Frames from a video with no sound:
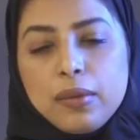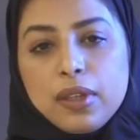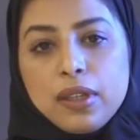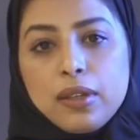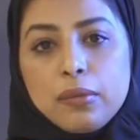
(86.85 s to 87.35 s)

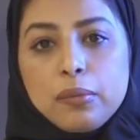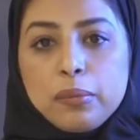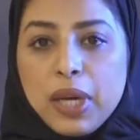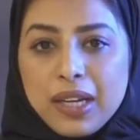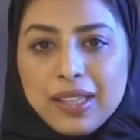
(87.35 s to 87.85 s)
آه،
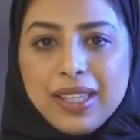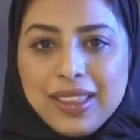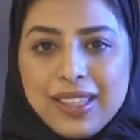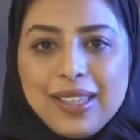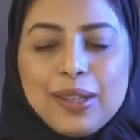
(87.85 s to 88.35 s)
مرة
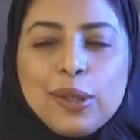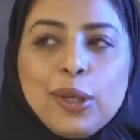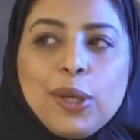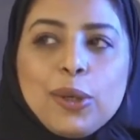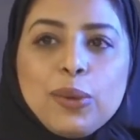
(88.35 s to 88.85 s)
كثير
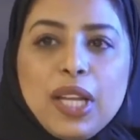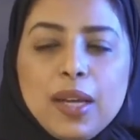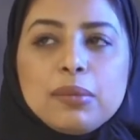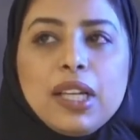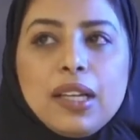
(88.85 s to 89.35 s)

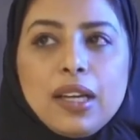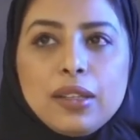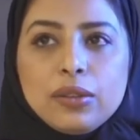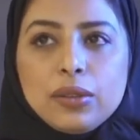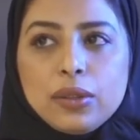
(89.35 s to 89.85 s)
والحمد
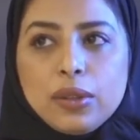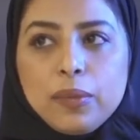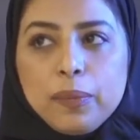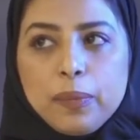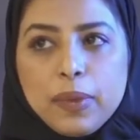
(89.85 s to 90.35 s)
لله أنه